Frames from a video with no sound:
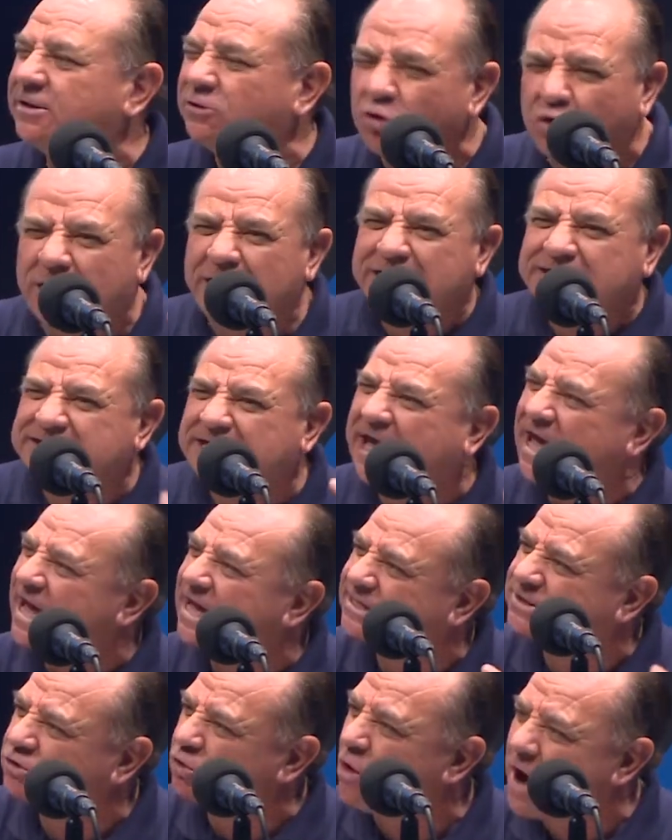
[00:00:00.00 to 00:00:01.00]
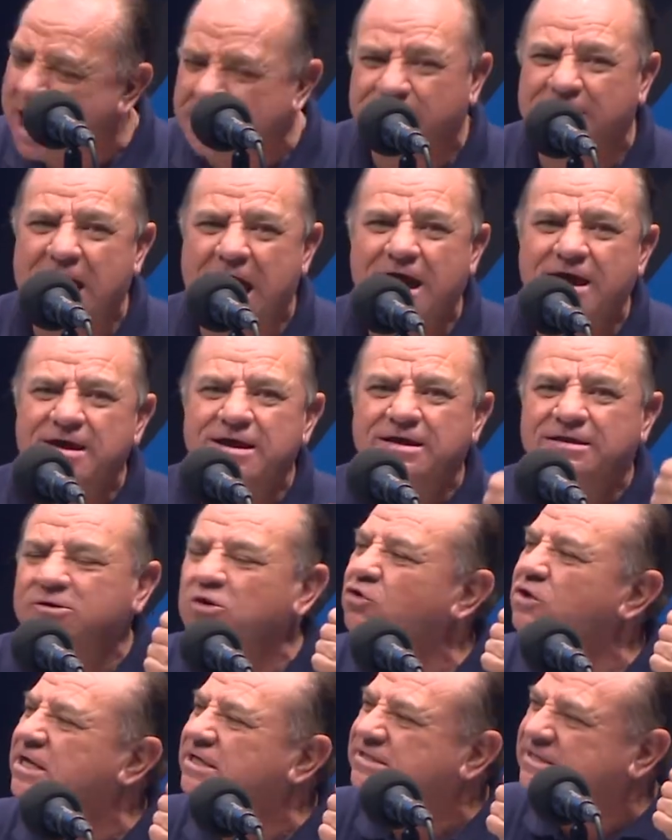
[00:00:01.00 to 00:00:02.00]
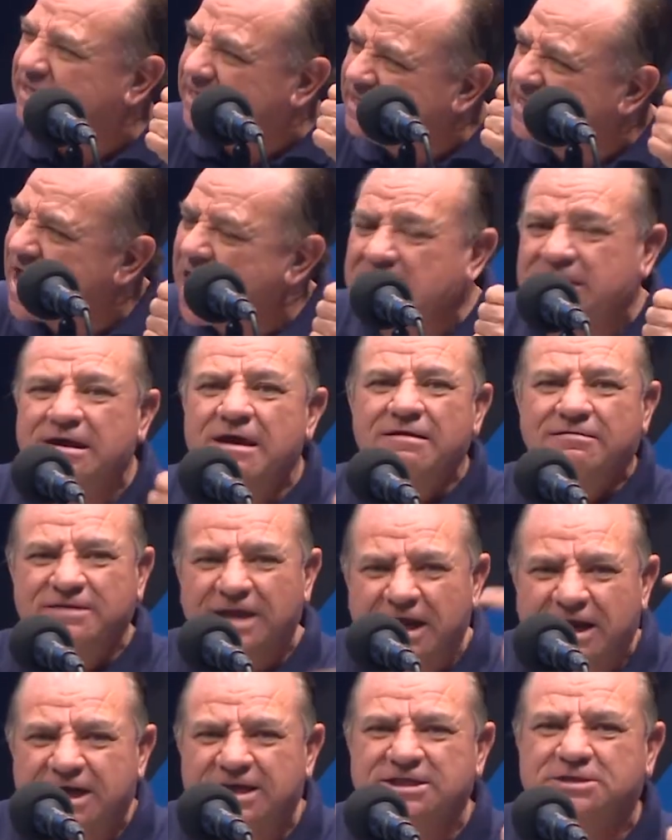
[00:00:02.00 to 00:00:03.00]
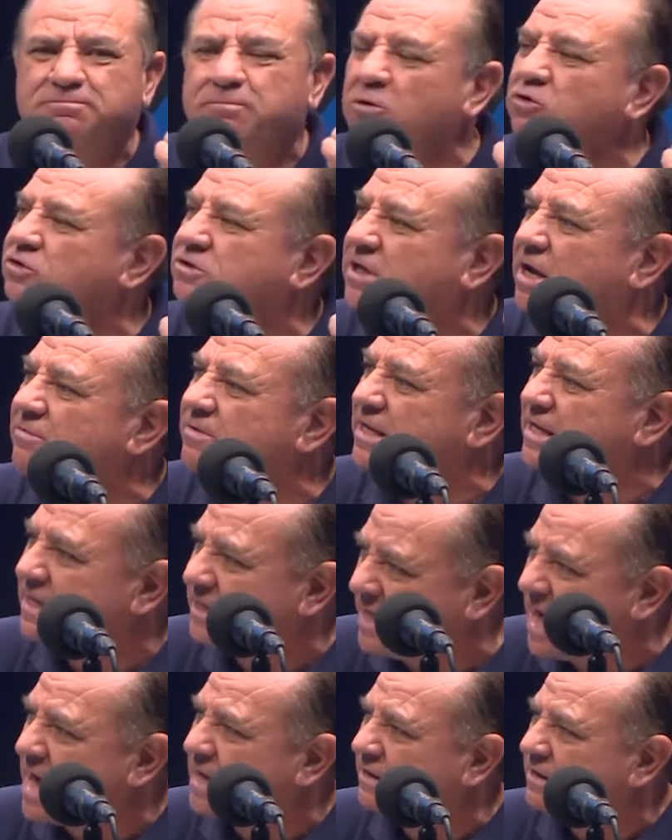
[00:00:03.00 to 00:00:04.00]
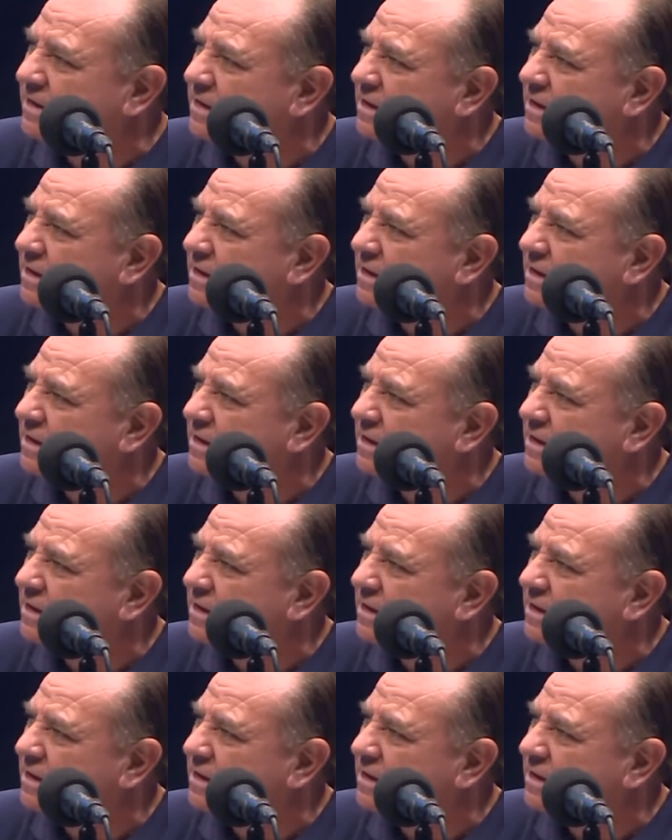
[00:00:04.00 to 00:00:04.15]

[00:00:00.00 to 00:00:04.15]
¿Tú crees que eso habla de honestidad, de responsabilidad?